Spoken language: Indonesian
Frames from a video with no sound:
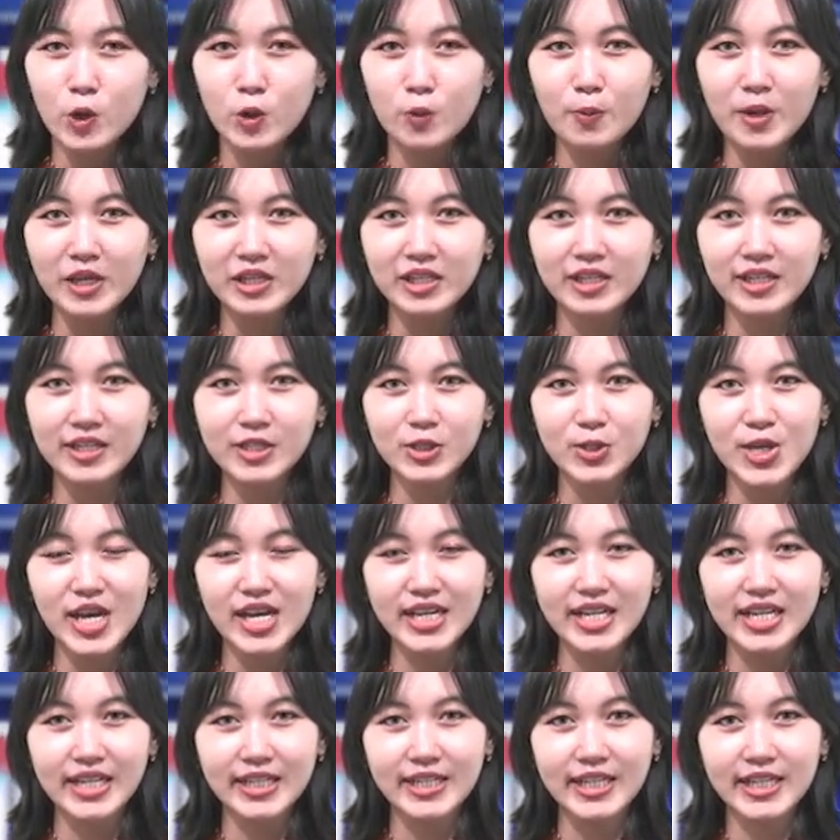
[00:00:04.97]
umat
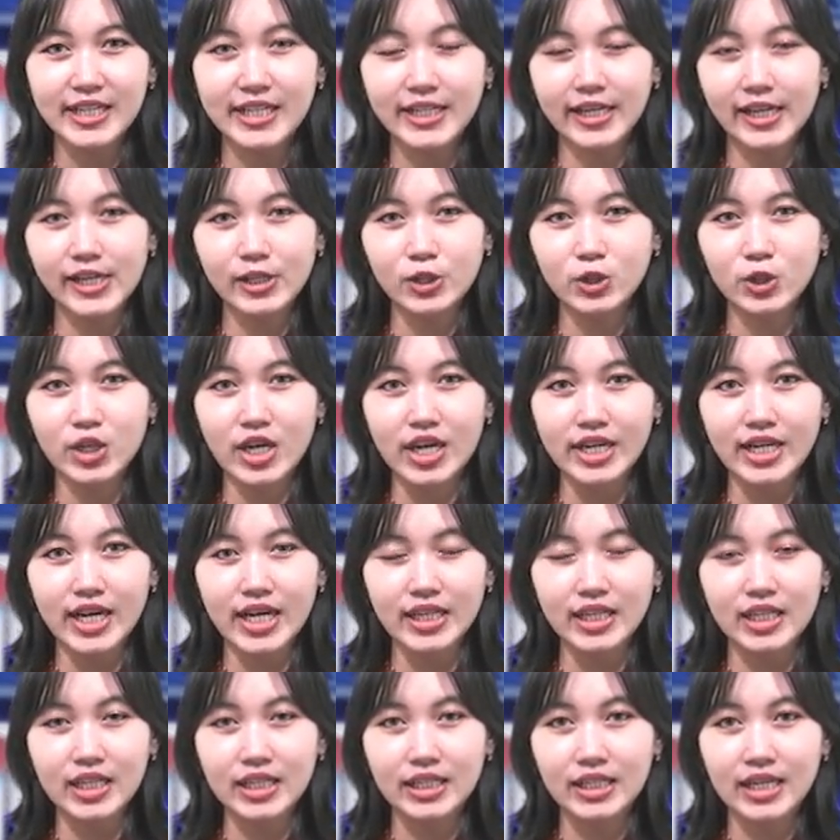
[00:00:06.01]
Kristiani di Gereja
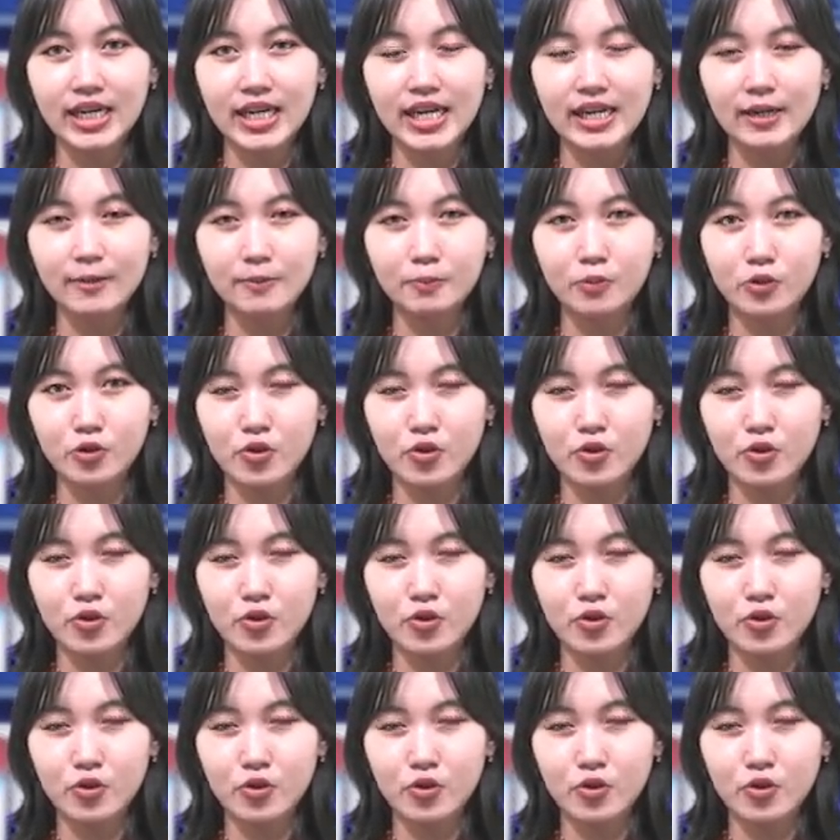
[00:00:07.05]
Katedral